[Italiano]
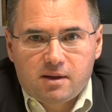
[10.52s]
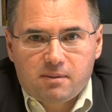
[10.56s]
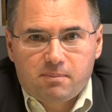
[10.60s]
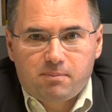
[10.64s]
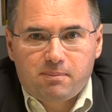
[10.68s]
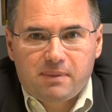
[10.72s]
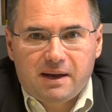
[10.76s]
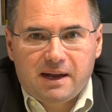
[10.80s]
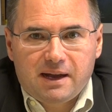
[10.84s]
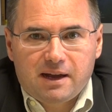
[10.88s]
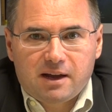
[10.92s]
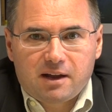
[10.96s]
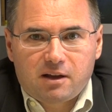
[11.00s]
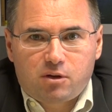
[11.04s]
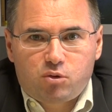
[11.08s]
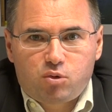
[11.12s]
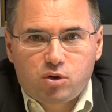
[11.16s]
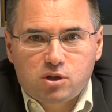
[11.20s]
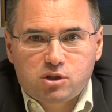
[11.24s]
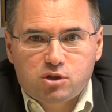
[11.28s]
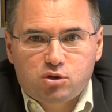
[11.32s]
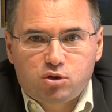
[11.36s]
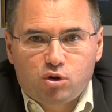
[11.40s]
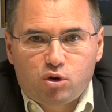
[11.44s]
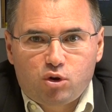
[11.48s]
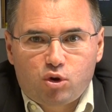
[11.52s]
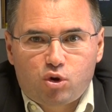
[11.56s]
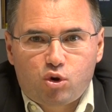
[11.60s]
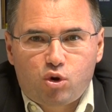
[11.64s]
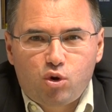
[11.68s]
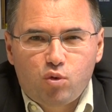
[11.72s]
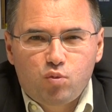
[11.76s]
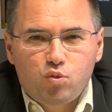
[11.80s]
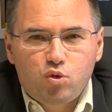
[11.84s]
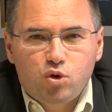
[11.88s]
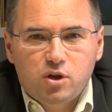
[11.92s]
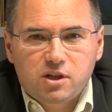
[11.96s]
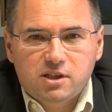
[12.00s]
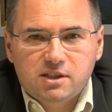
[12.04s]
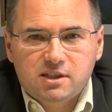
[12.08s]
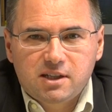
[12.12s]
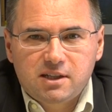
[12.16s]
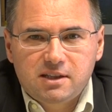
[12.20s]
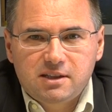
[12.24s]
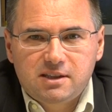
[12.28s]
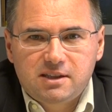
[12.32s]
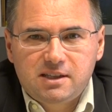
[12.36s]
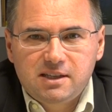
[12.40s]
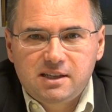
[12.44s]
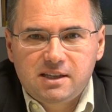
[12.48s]
ma questo comune
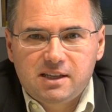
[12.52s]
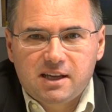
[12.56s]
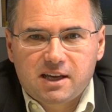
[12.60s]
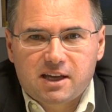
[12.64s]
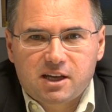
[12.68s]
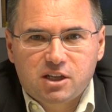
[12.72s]
sentire